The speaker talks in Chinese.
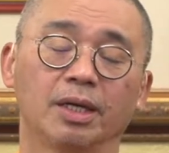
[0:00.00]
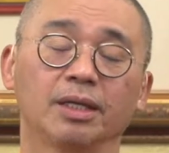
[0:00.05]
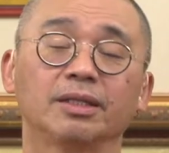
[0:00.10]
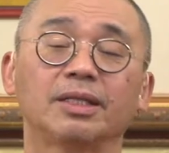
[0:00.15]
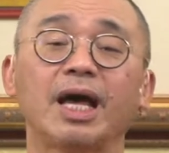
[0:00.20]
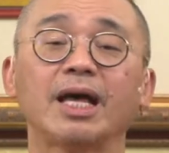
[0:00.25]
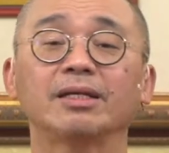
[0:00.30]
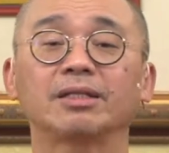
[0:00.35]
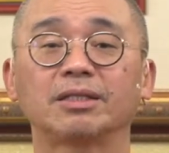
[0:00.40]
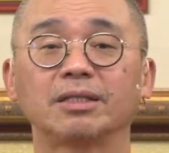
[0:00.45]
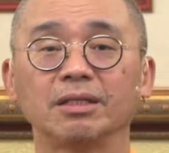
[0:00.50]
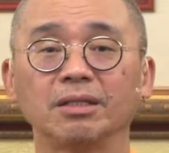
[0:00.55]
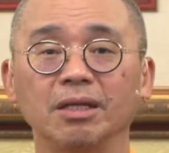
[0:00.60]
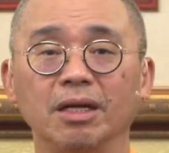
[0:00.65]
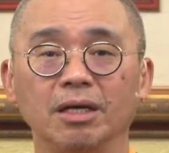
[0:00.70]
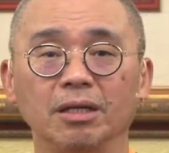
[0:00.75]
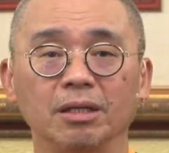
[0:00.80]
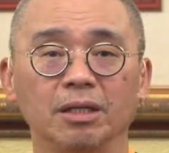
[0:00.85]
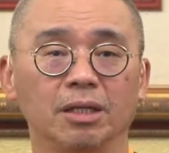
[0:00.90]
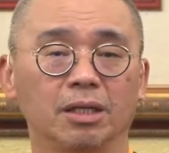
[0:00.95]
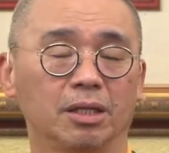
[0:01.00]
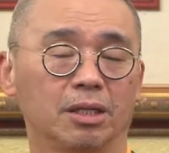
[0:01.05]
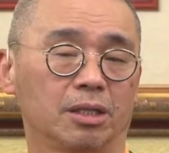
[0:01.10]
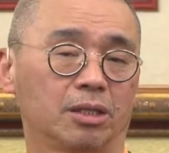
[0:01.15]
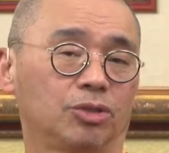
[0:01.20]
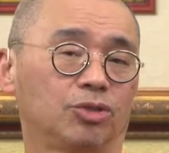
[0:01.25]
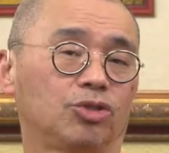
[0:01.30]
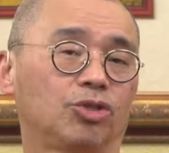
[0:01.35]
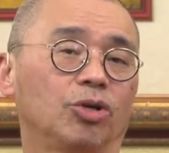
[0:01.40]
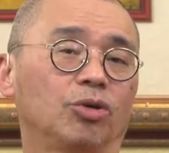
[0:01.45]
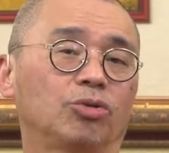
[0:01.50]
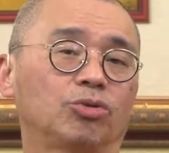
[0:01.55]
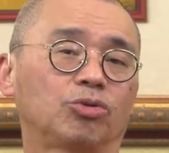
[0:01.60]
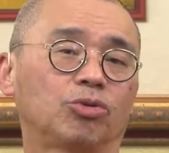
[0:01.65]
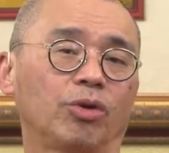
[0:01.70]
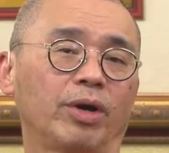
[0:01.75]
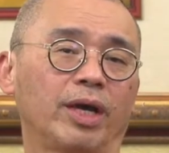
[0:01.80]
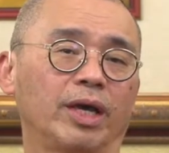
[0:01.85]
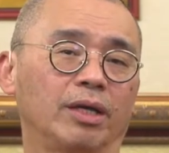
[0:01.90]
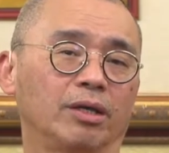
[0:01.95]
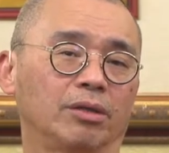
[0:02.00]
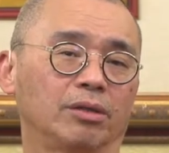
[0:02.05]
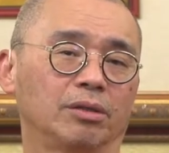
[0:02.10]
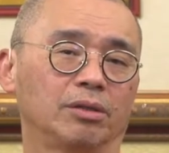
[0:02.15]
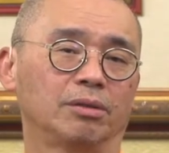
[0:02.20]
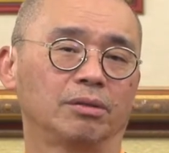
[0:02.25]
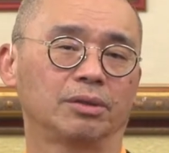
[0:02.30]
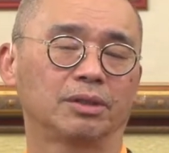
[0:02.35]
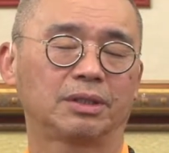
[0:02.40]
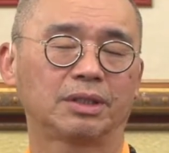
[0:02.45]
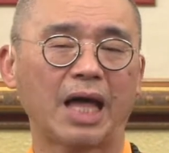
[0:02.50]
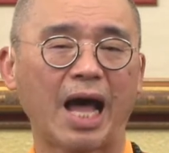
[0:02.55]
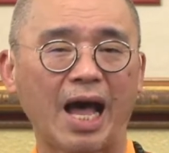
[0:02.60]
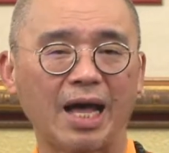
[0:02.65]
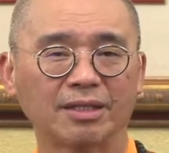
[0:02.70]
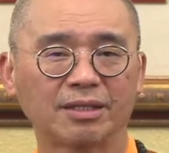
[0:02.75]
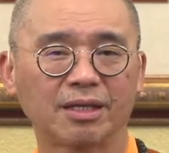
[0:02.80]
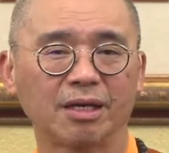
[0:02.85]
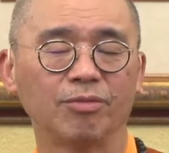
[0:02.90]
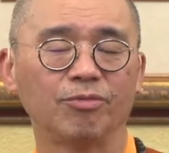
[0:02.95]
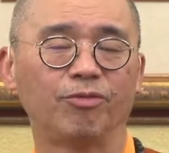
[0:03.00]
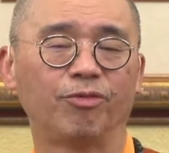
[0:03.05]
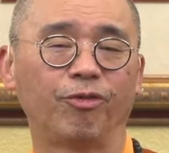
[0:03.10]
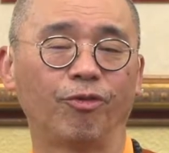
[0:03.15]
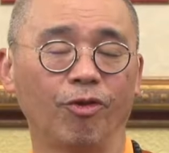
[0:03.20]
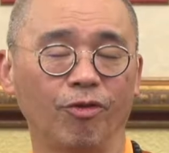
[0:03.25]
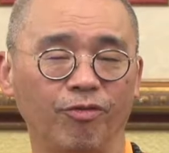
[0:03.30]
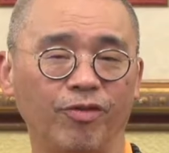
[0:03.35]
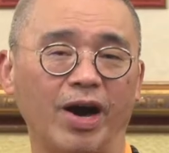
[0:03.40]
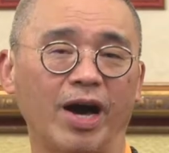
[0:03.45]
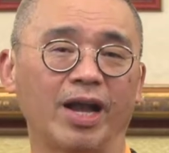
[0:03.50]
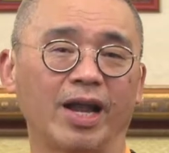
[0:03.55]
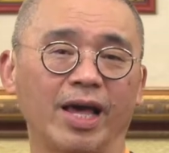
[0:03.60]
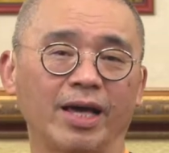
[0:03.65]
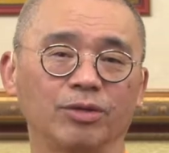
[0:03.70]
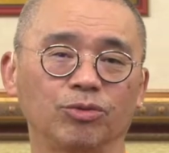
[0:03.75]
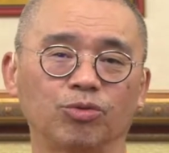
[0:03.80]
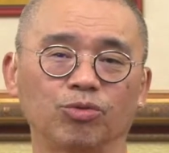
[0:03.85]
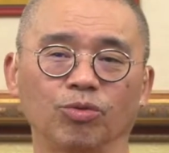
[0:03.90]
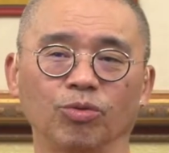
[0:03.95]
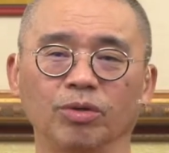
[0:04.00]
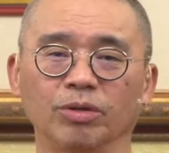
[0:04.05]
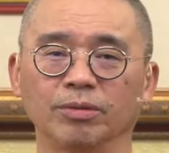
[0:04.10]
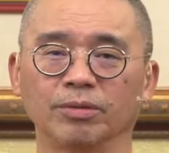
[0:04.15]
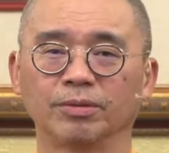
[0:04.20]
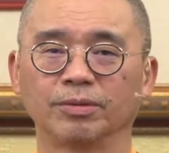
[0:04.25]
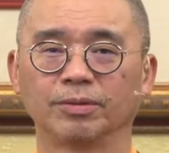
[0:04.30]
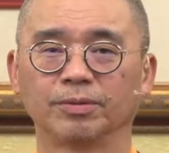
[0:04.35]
但是呢，就对大乘佛法来说。